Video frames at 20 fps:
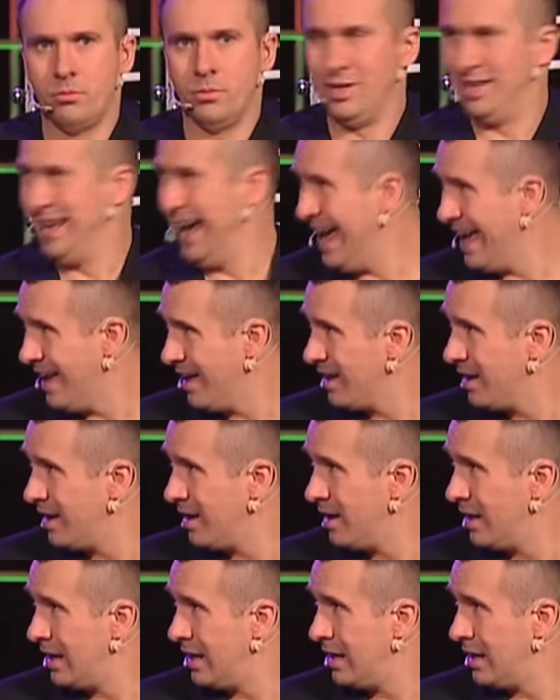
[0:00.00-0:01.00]
Ja?
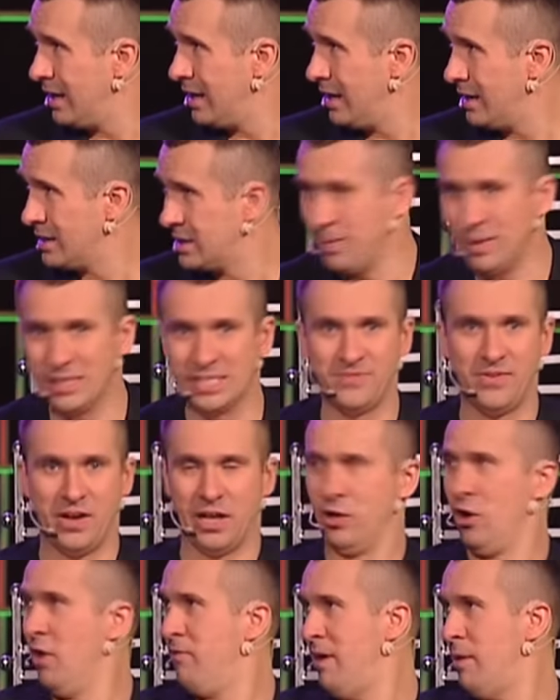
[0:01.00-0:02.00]
Tak. Co pan
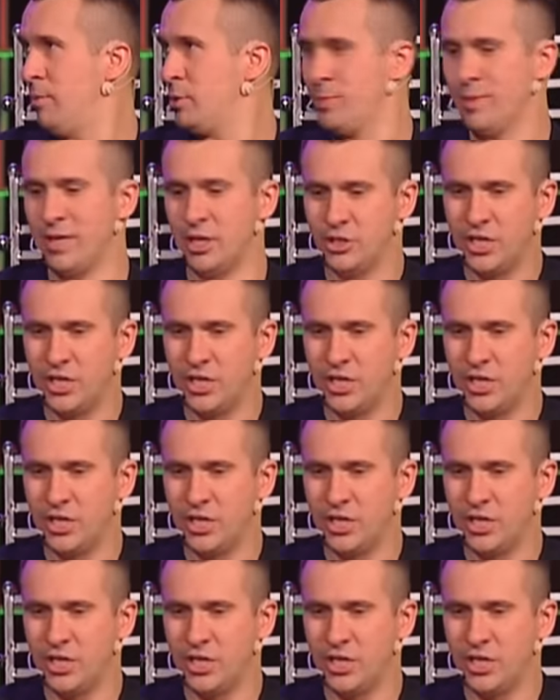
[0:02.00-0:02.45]
zwariował? Proszę pana,